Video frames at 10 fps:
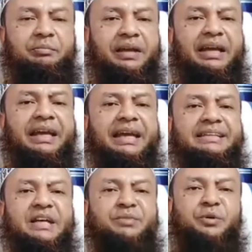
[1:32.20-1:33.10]
মেয়ে
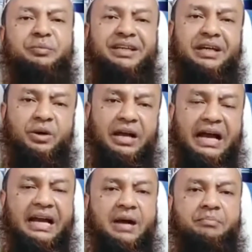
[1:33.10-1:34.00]
যেমন বিয়ে করা
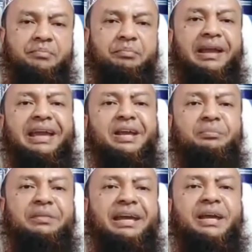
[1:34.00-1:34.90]
হারাম মেয়ের
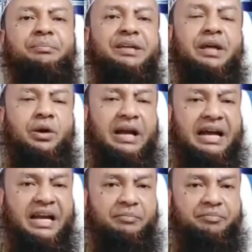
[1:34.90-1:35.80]
মেয়ে বিয়ে করা
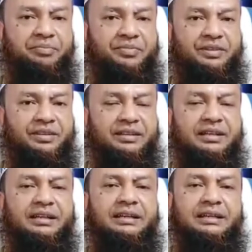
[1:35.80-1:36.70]
হারাম
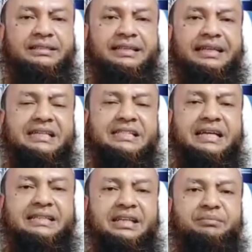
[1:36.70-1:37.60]
ছেলের
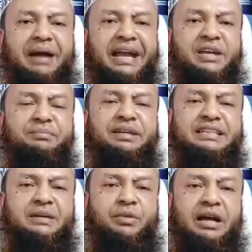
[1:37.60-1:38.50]
সাথে মায়ের
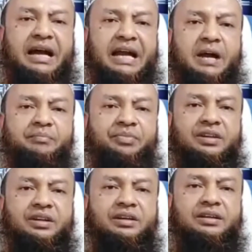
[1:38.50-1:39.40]
বিয়ে যেমন হারাম
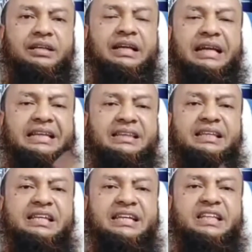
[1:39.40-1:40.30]
ঠিক
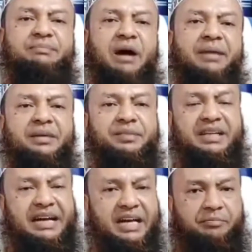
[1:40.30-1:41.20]
নাতনির সাথে বাবার
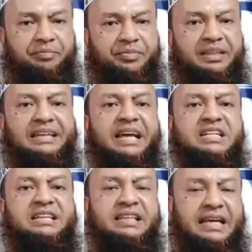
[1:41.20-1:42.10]
বিয়ে হারাম
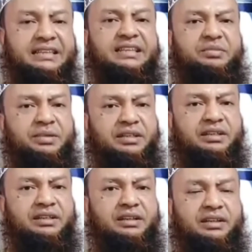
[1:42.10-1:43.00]
দাদার সাথে নাতনির বিয়ে
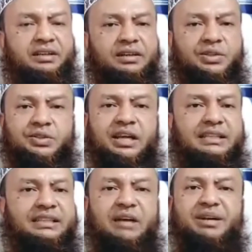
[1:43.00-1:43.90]

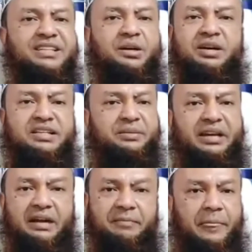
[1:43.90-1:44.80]
সুতরাং তামাশা করা যাবে না